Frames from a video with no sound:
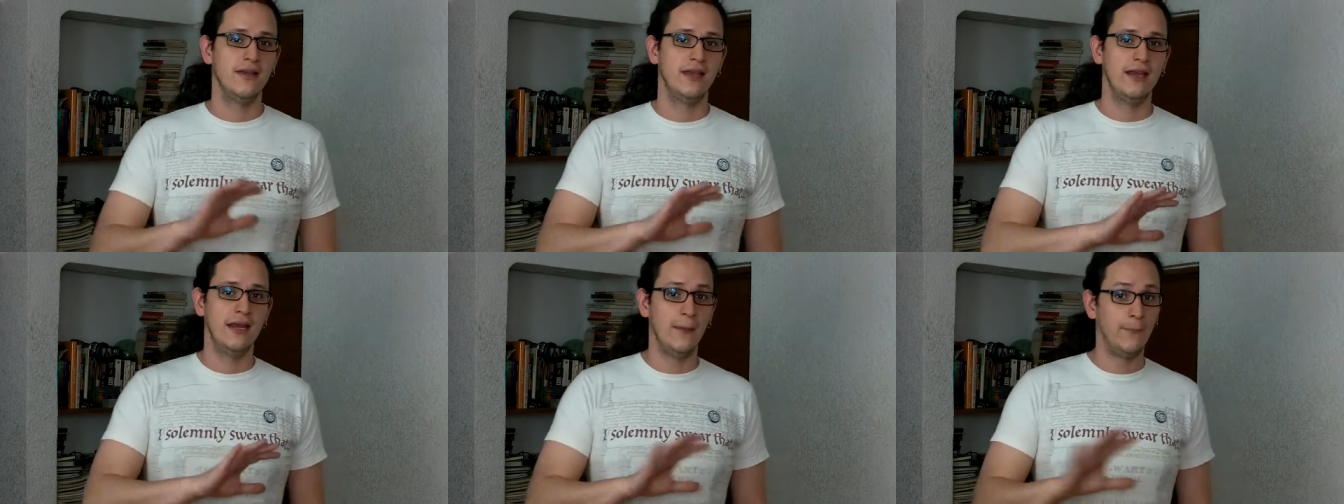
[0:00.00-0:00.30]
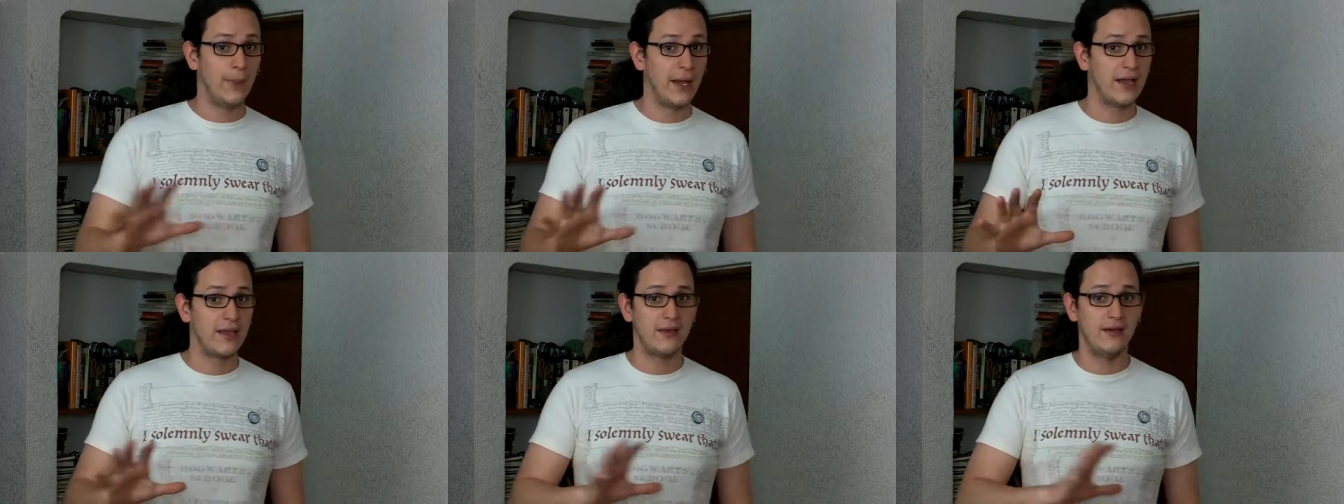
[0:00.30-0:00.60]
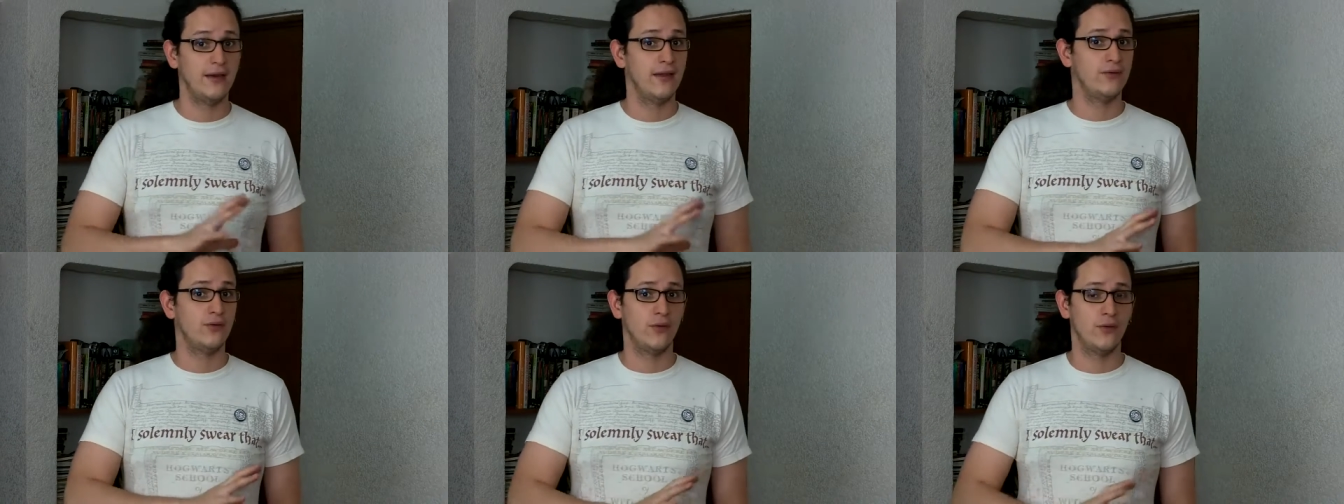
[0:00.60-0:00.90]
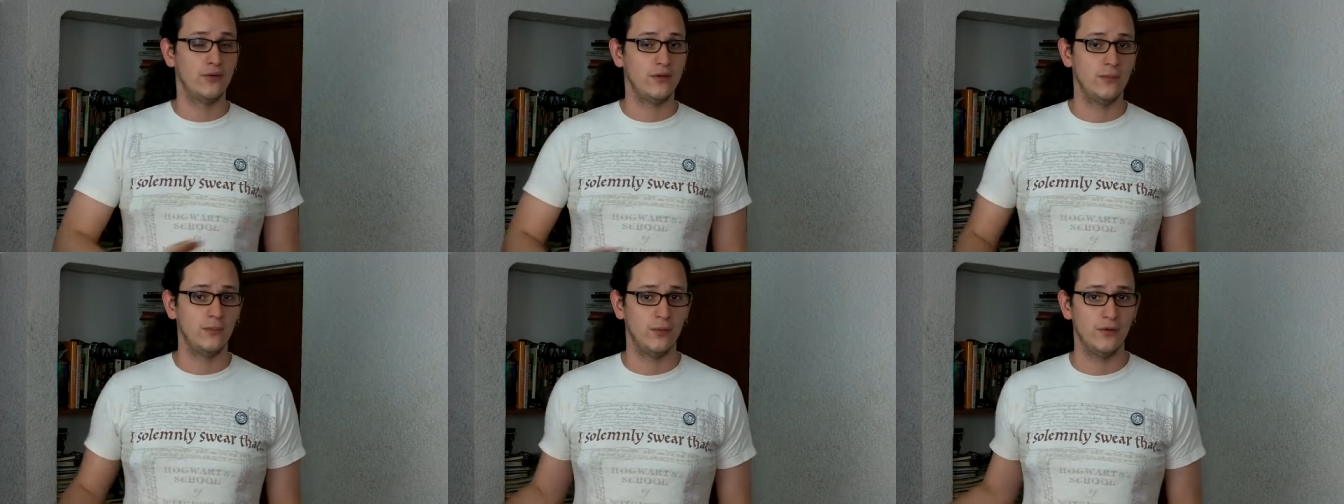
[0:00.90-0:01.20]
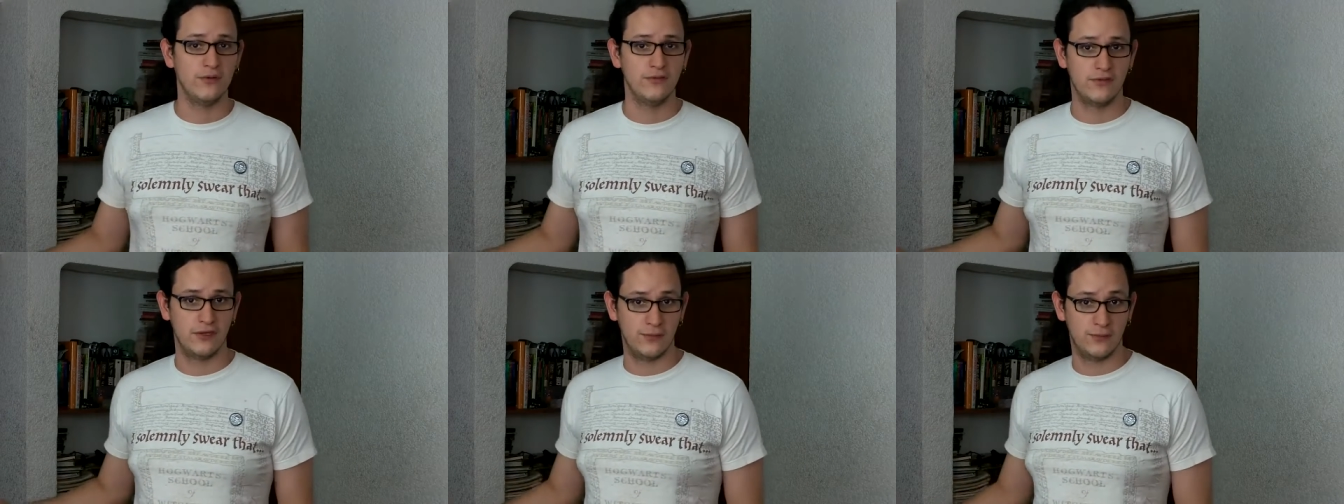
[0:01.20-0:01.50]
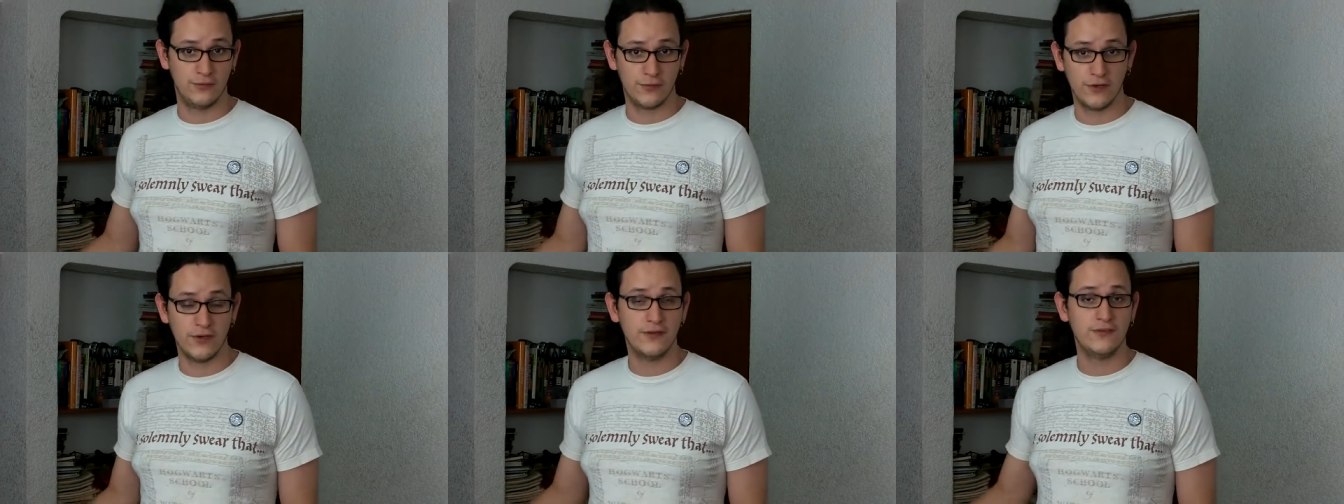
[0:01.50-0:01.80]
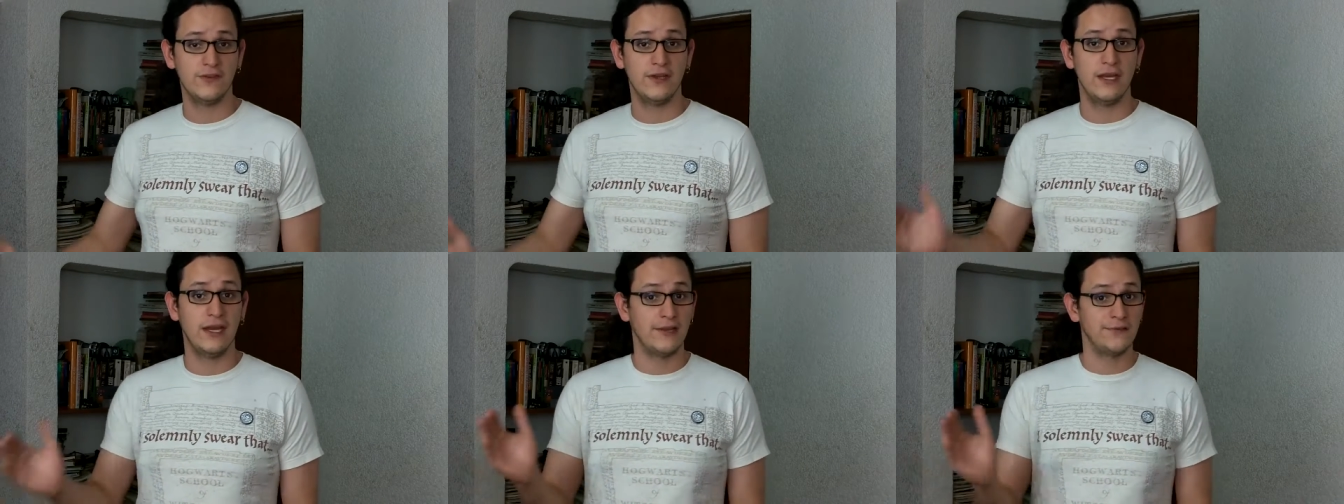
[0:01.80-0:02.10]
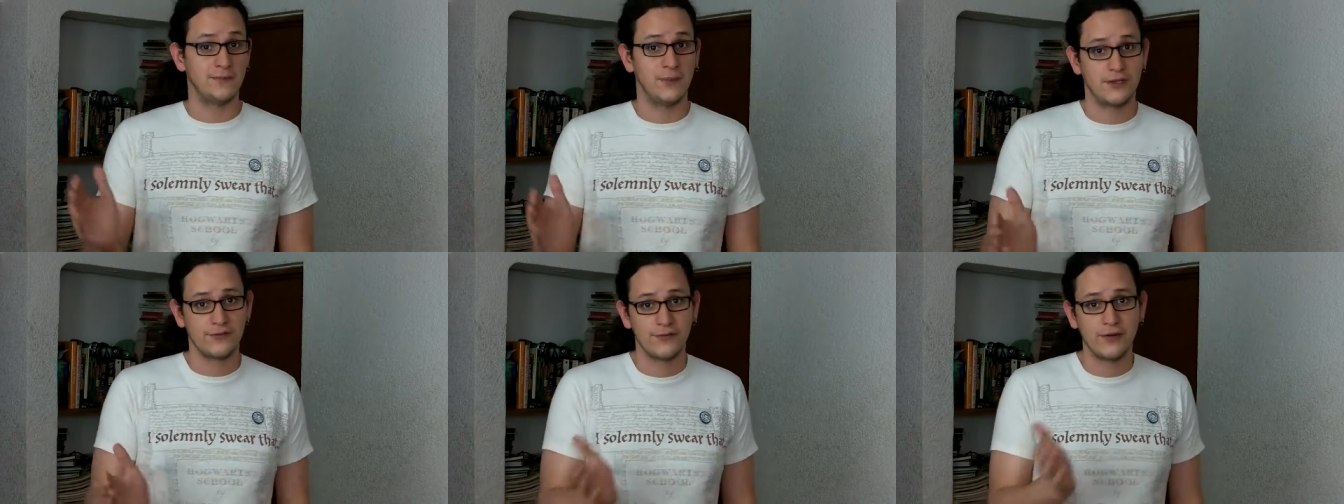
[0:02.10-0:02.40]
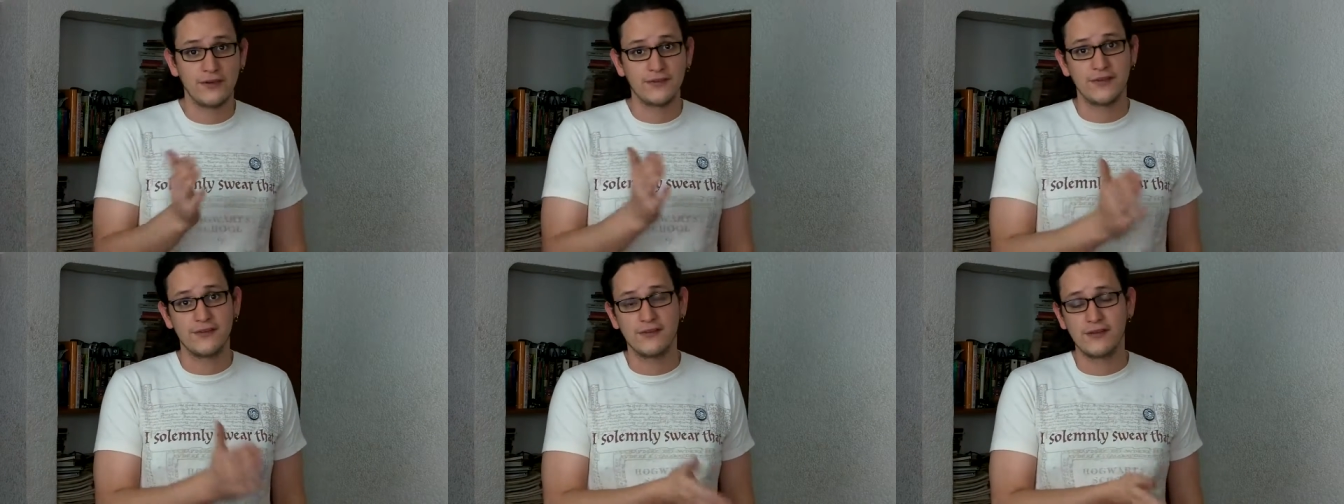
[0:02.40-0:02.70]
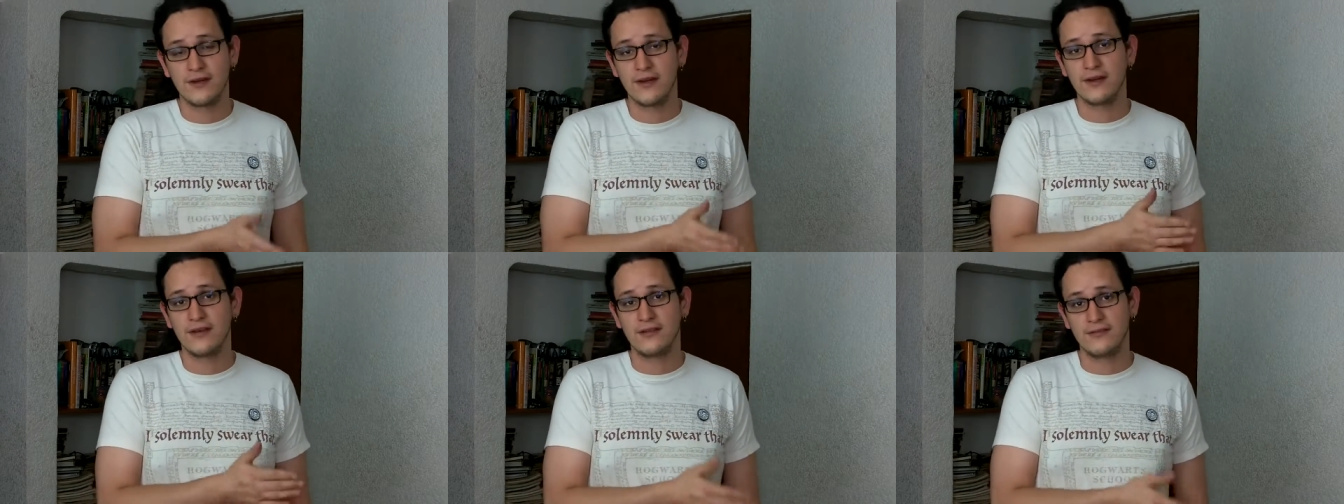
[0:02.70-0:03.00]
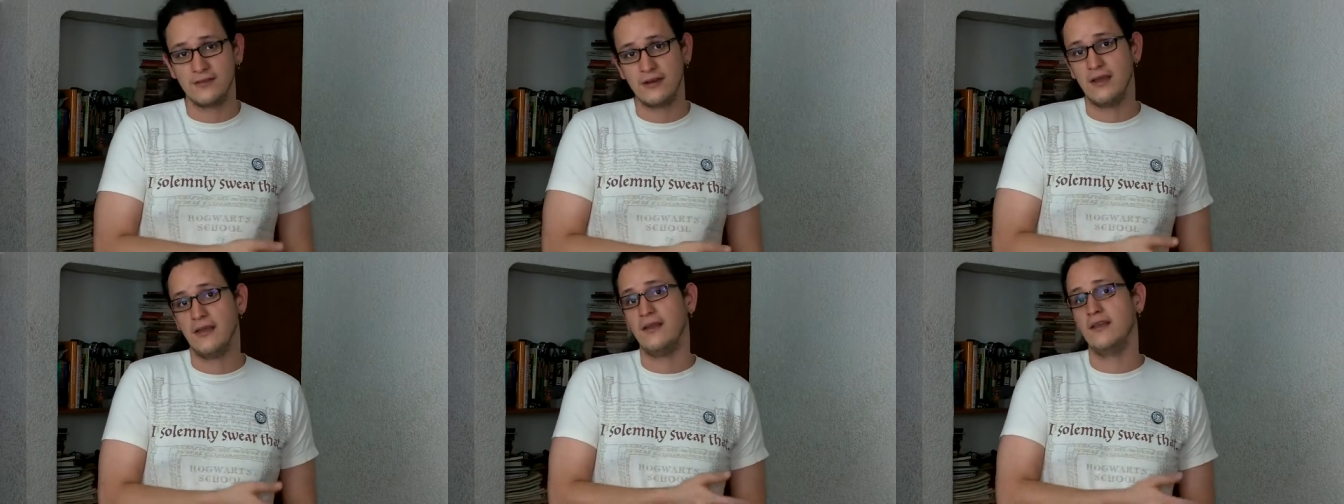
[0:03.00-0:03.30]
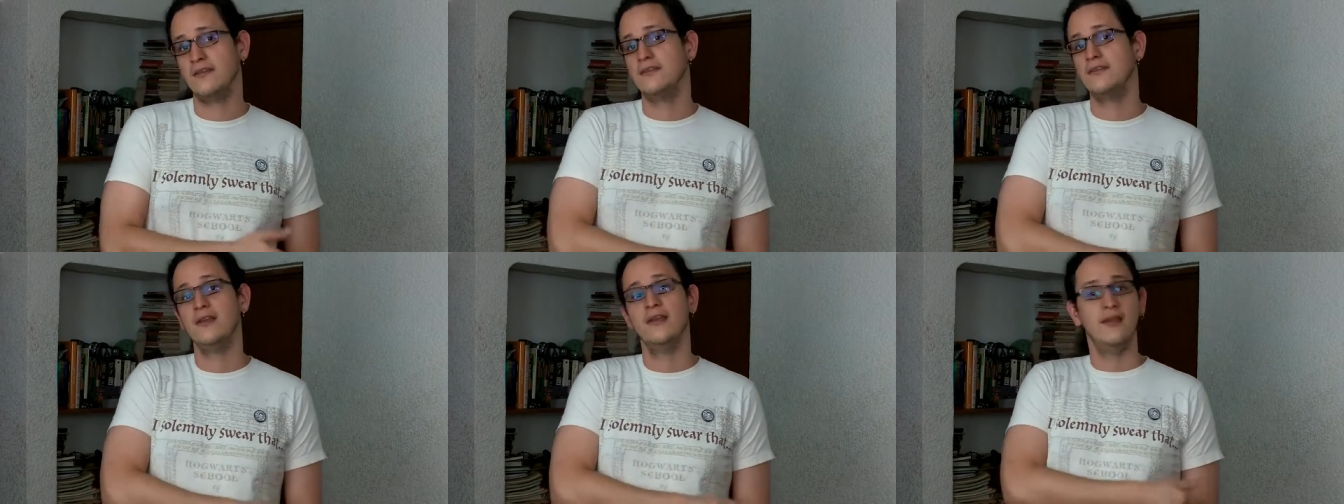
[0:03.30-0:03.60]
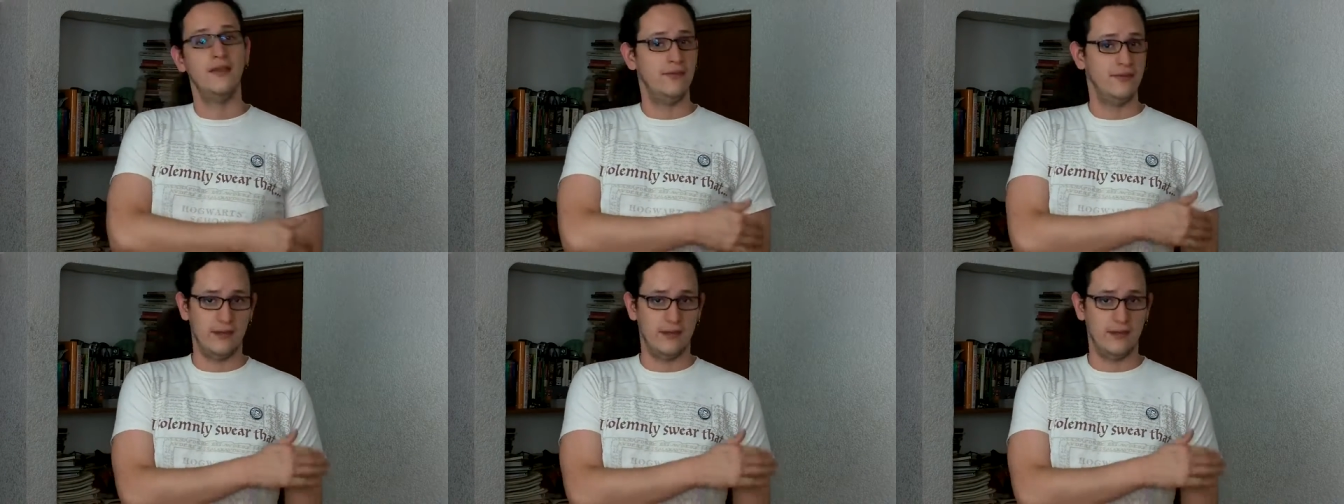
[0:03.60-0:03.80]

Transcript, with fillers: en la página todo tipo de inscripciones y las personas que estén registradas